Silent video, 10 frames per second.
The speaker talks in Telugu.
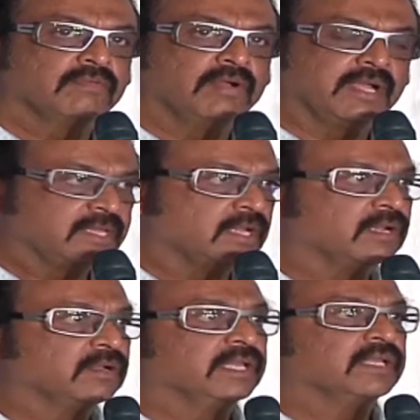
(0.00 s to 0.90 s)

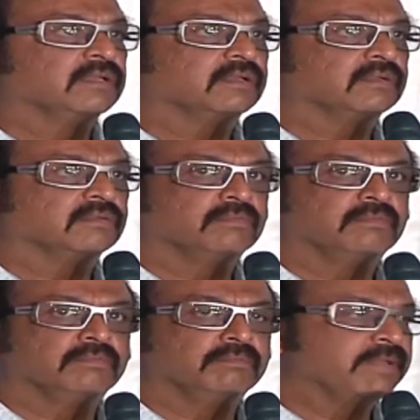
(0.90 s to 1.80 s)
వ్యాఖ్యలకి
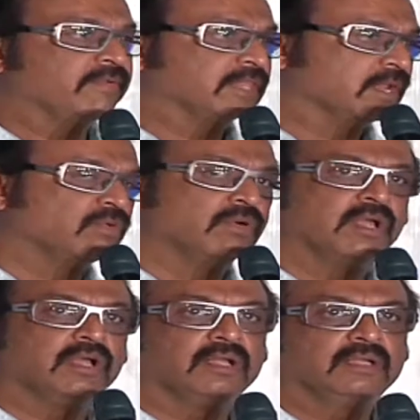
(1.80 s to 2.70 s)
మేమందరం
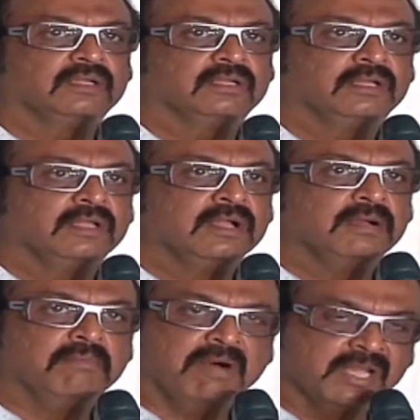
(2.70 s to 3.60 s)
కూడా
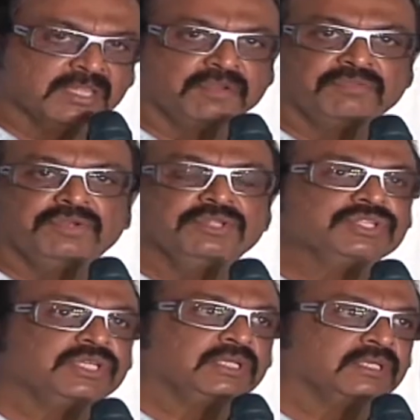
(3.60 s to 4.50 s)
మా తరఫు
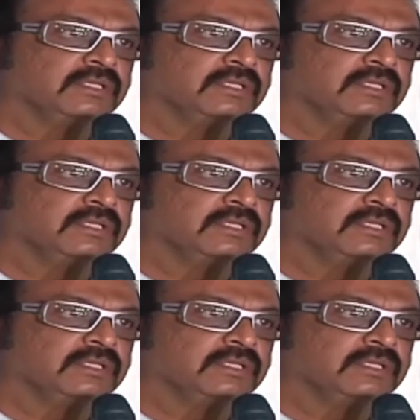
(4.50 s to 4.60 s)
నుంచి